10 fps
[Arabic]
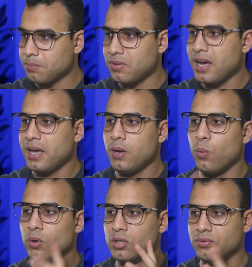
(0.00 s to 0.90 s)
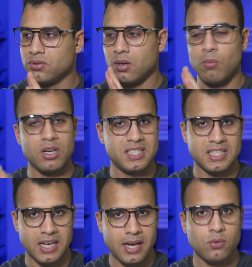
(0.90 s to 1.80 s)
بتاعي وضفت
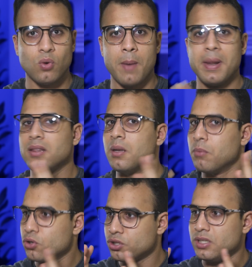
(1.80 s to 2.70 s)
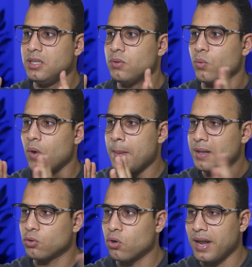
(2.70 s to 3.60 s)
المؤثرات وعملت البوش دي
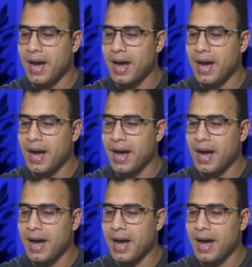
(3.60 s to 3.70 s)
وعملت كل